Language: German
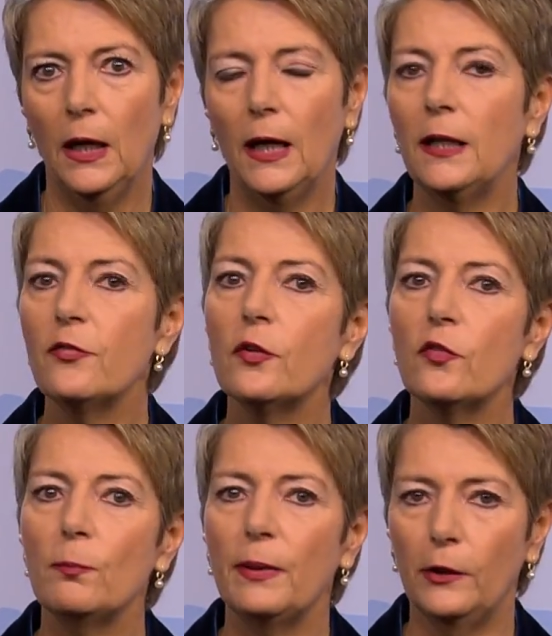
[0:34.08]
Also
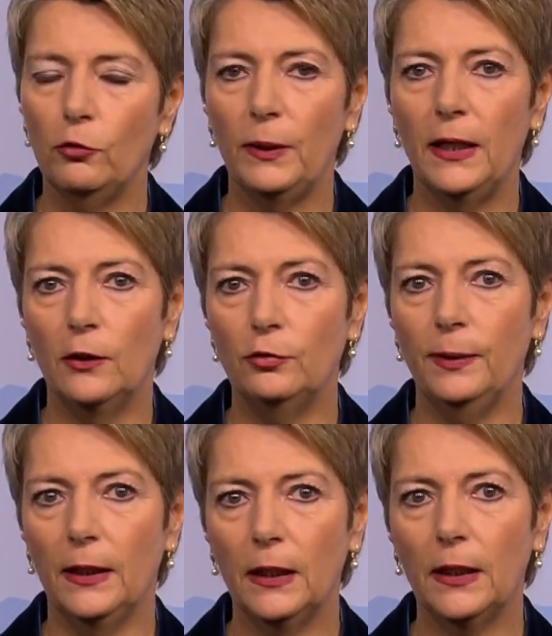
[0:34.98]
zum Beispiel auf
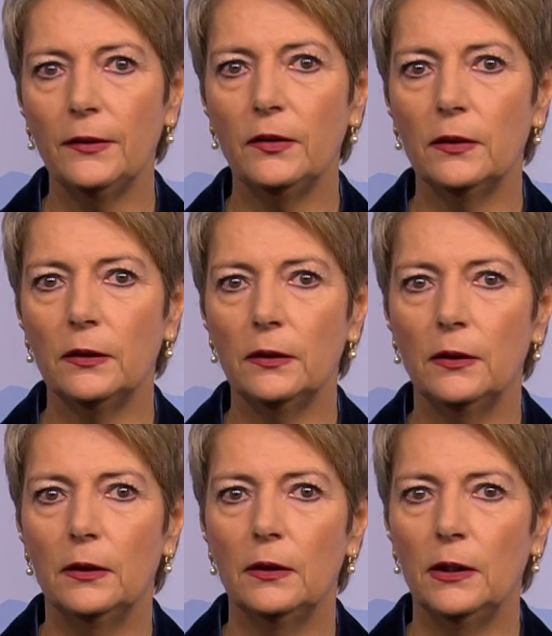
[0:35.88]
Plakaten,
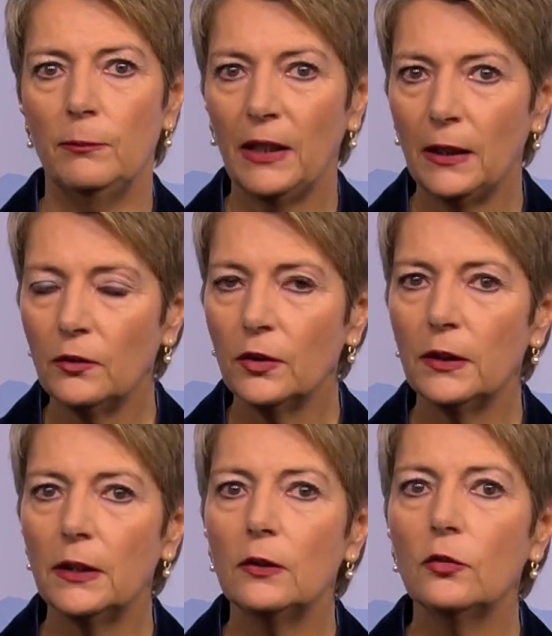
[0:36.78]
im
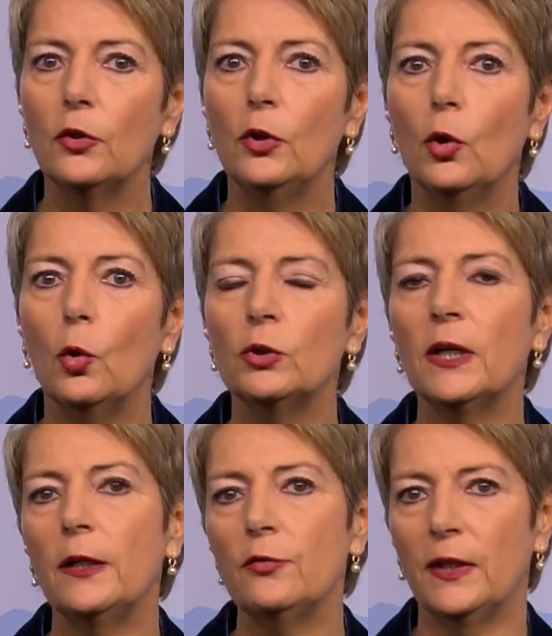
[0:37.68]
Internet
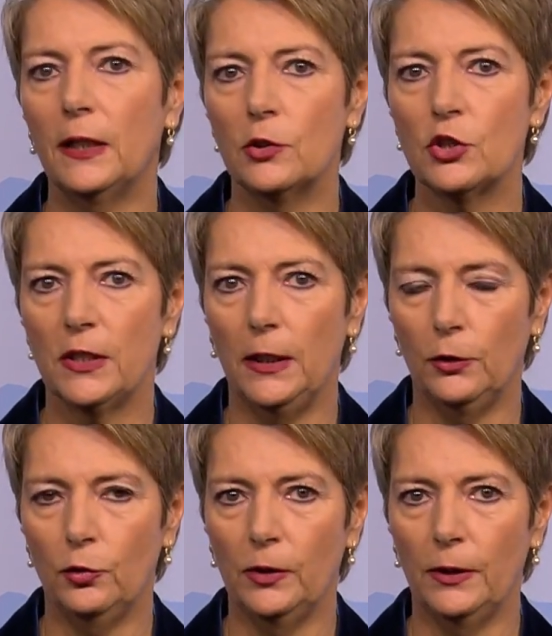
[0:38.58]
oder an
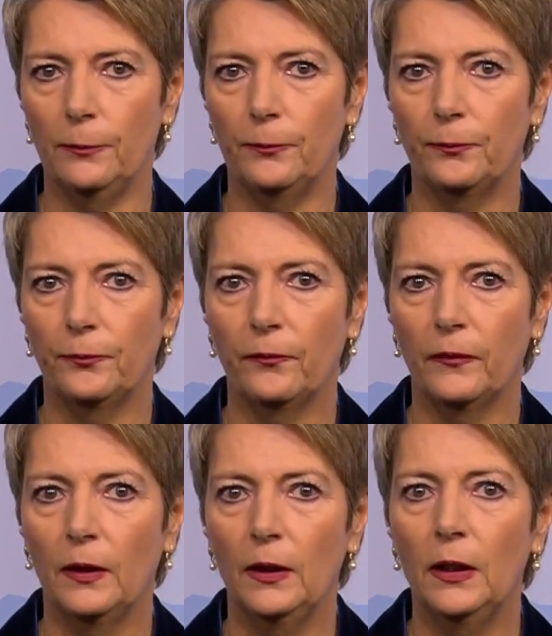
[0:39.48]
Veranstaltungen.
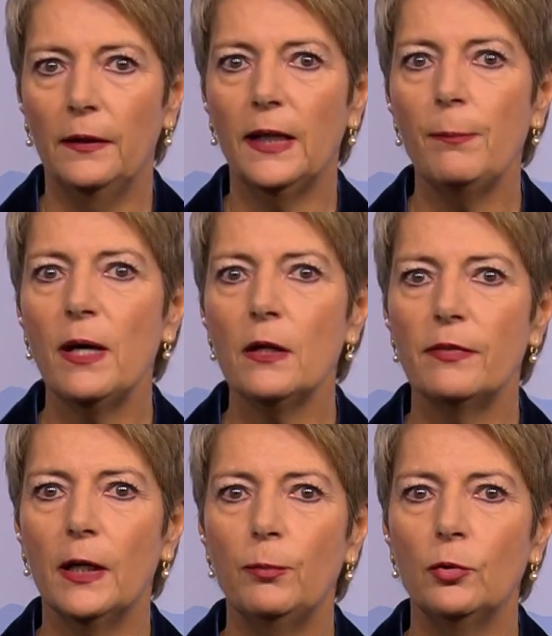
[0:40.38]

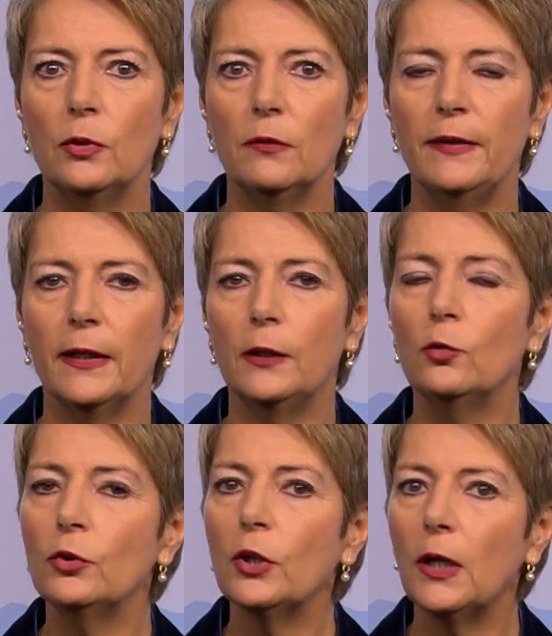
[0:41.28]
Tabakwerbung wäre
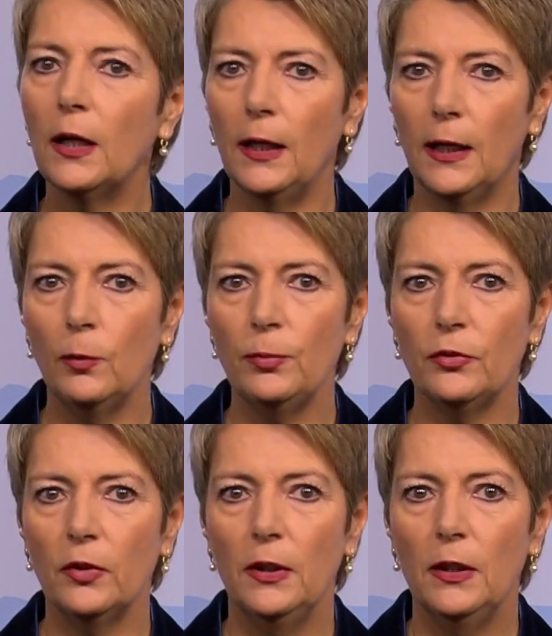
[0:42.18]
nur noch
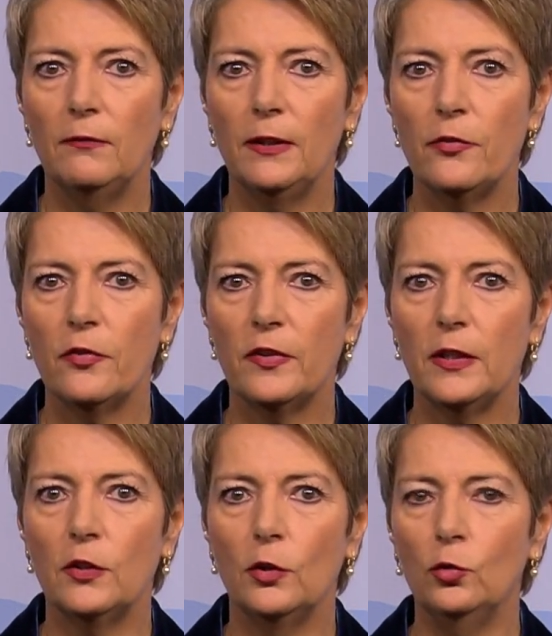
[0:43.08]
erlaubt, wenn sie
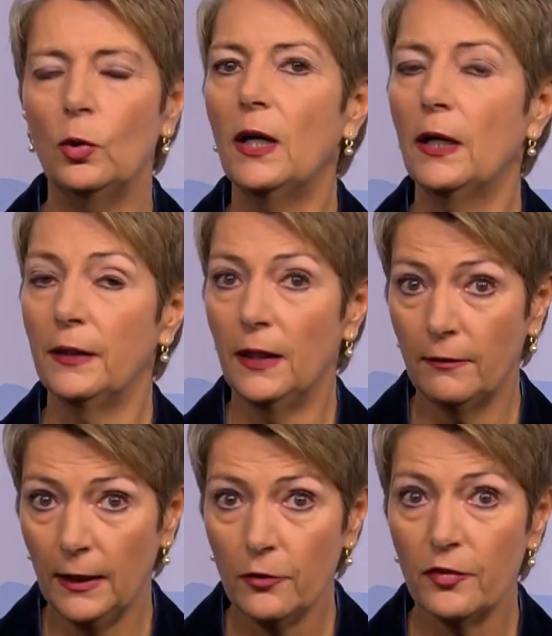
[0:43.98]
sich nur an
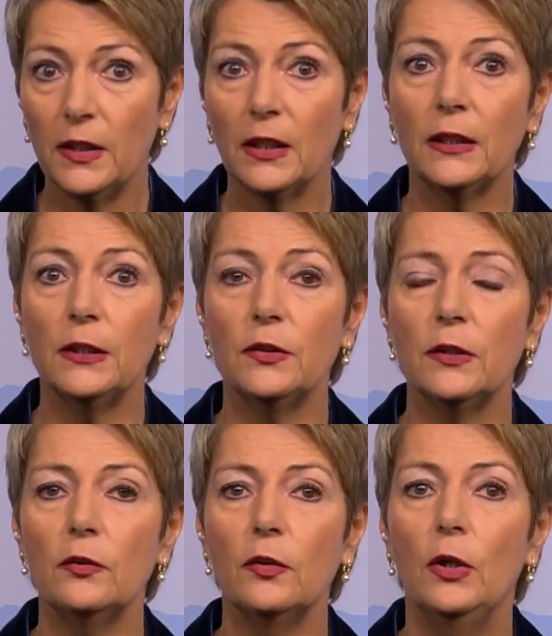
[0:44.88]
Erwachsene
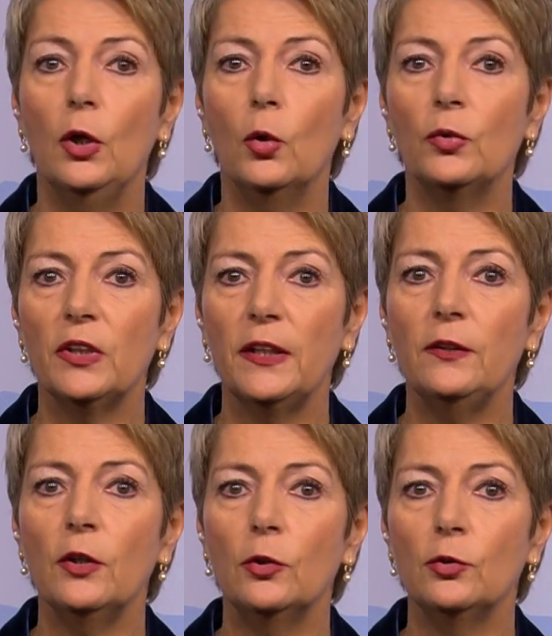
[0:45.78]
richtet und
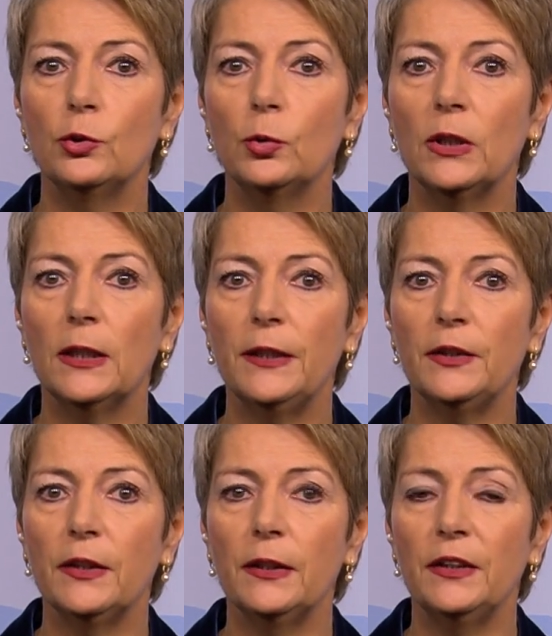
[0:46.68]
Kinder und
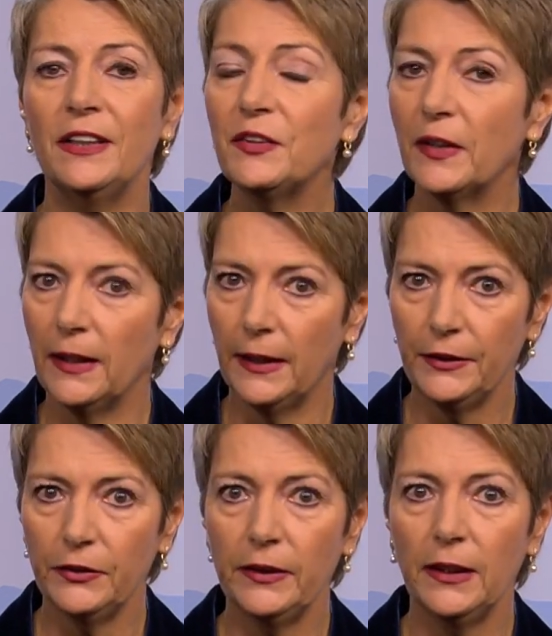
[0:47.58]
Jugendliche nicht
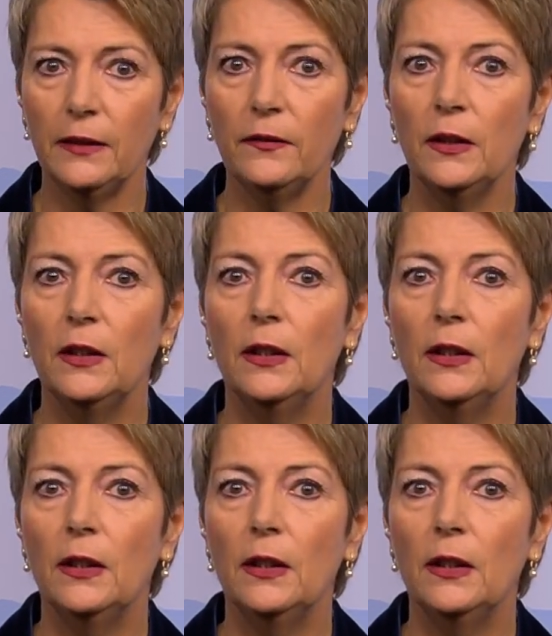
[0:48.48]
erreichen kann,